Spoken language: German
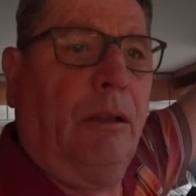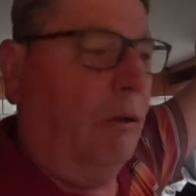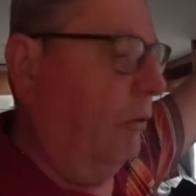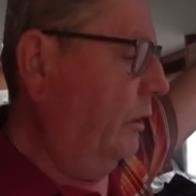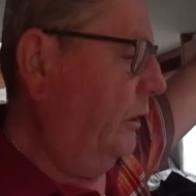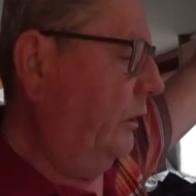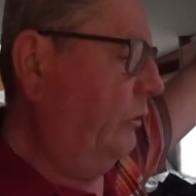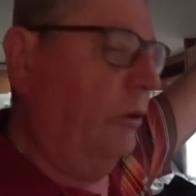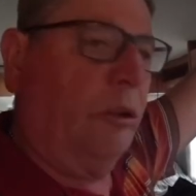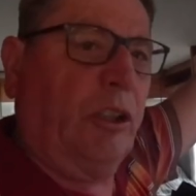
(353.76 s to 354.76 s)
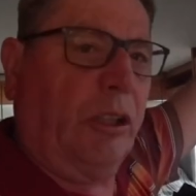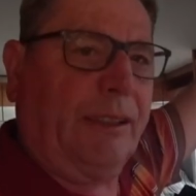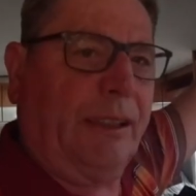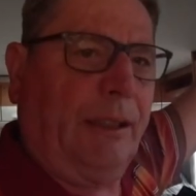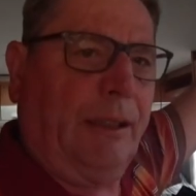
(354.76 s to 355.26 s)
oder die Türen
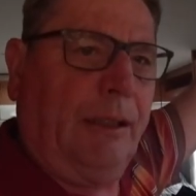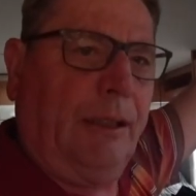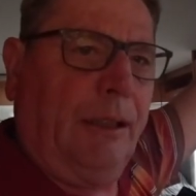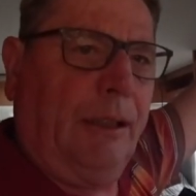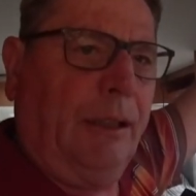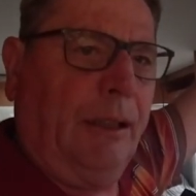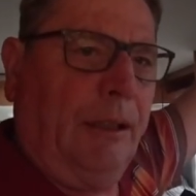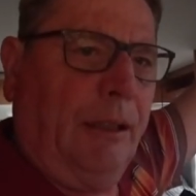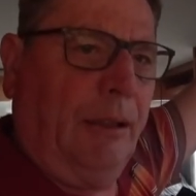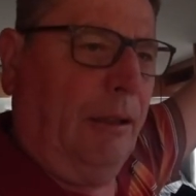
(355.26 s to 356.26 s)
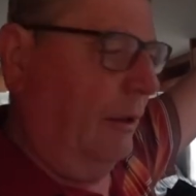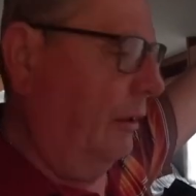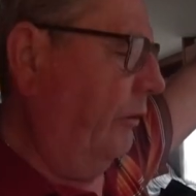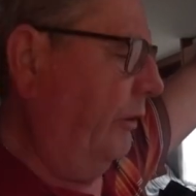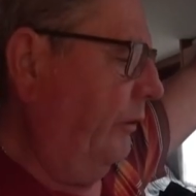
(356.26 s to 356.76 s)
kürzer.
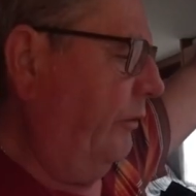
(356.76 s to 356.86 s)
Auf jeden